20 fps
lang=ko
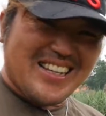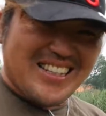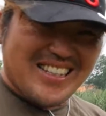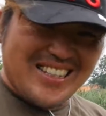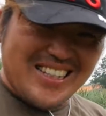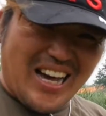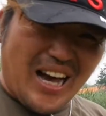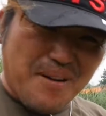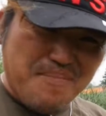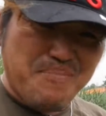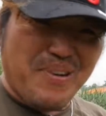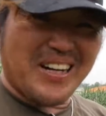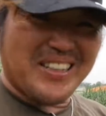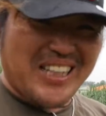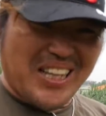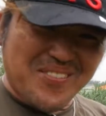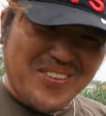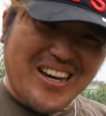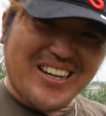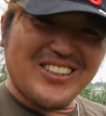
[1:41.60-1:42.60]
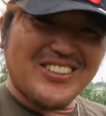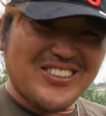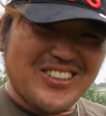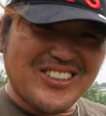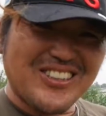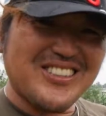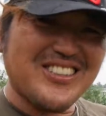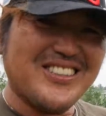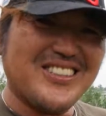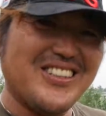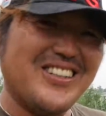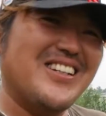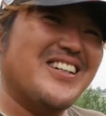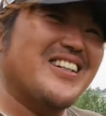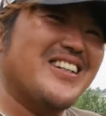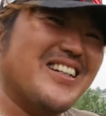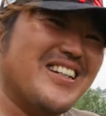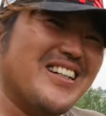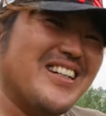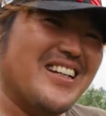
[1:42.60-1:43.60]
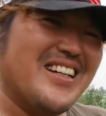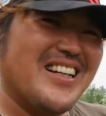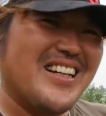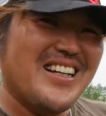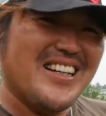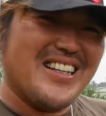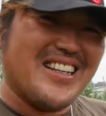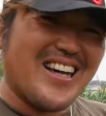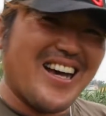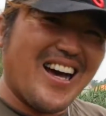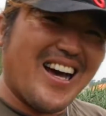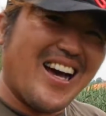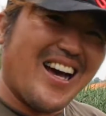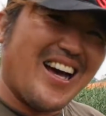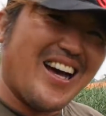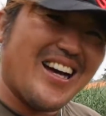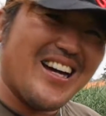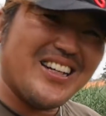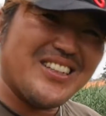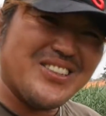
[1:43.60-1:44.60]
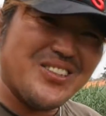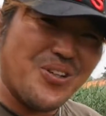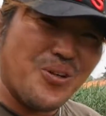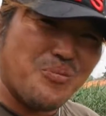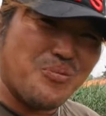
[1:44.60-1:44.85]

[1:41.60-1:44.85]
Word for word: 이게 한방 때문에 하는 거거든요 야저